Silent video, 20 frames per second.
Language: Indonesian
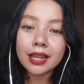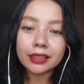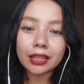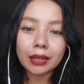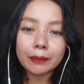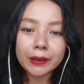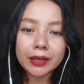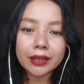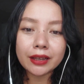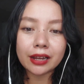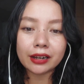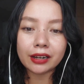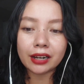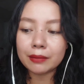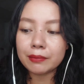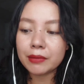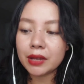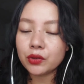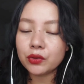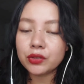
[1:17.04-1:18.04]
Tapi
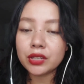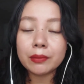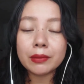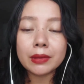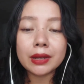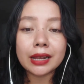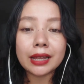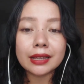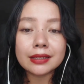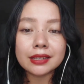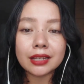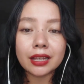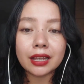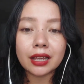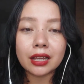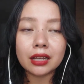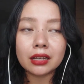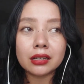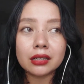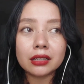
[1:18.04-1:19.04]
karena Mbak Susi
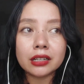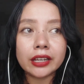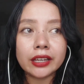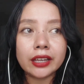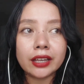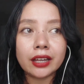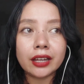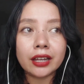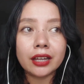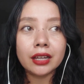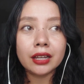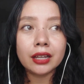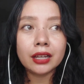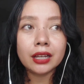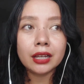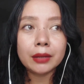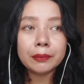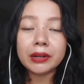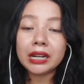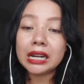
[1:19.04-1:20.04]
merasa uh, kayak
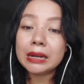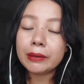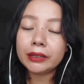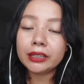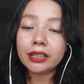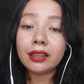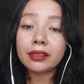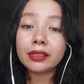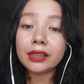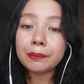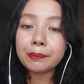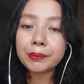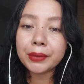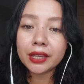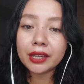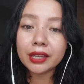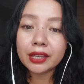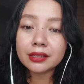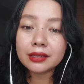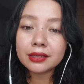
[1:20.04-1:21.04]
pendapatnya
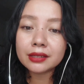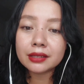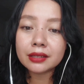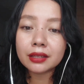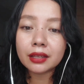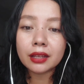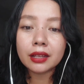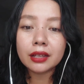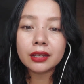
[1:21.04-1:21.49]
tipis,